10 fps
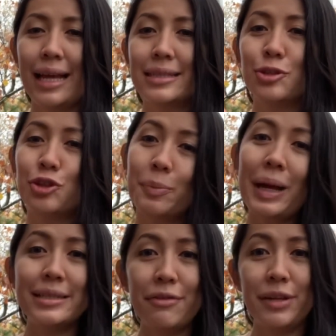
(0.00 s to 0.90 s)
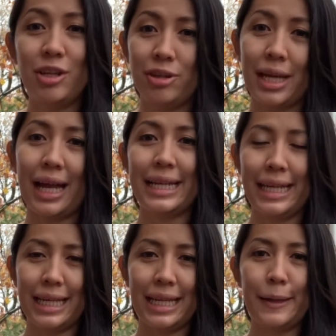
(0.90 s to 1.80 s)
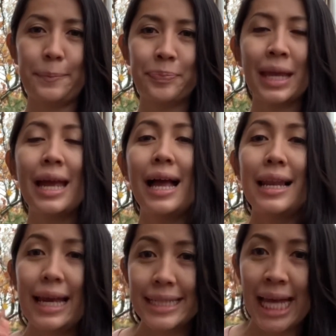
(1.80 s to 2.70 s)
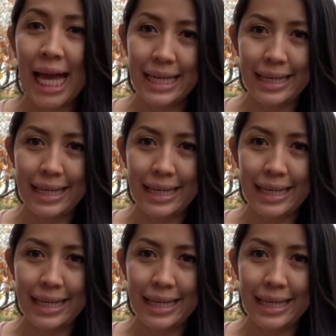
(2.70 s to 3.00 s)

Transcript: tutup aja videonya kali ini. Lain kali